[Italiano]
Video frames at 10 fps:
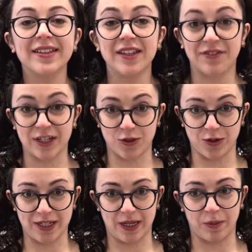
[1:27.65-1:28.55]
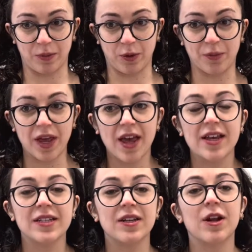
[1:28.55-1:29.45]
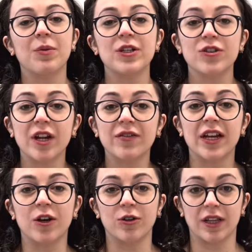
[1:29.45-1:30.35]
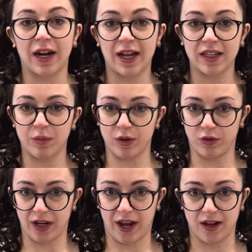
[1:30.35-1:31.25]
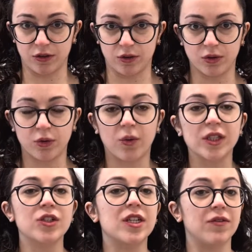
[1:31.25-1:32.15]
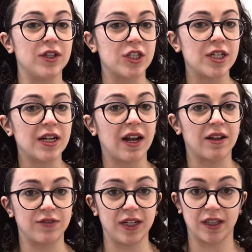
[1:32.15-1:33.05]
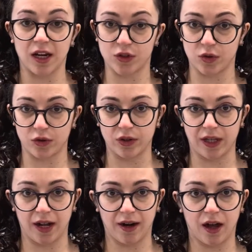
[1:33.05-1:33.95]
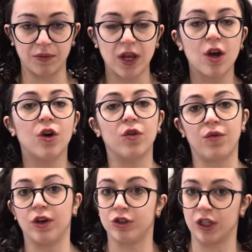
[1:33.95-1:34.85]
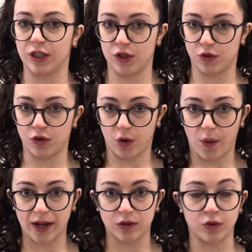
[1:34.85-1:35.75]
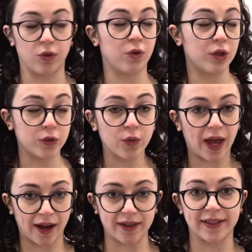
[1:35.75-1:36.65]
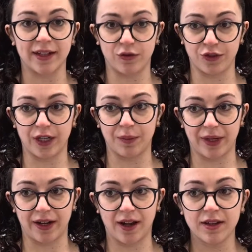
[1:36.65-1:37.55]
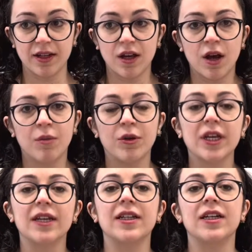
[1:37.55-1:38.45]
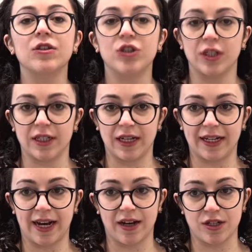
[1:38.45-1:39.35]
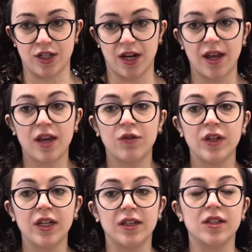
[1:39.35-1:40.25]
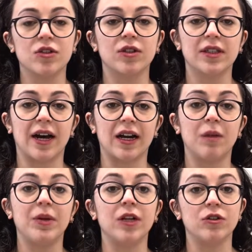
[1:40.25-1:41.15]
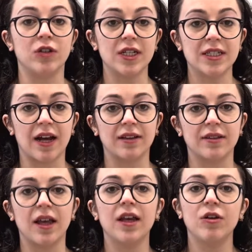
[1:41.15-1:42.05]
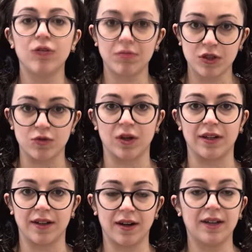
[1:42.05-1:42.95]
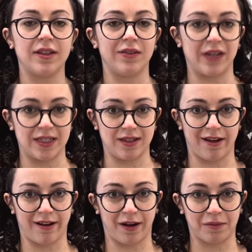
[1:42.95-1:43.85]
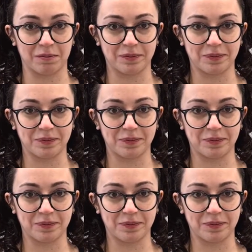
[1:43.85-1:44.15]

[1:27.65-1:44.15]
Ti faccio un esempio. Se una persona viene condannata per un reato, quando si avvicina alla fine della sua condanna, ovvero scende sotto i 4 o i 2 anni dal fine pena, può chiedere di uscire dal carcere e finire di scontare il periodo restante in una misura alternativa esterna.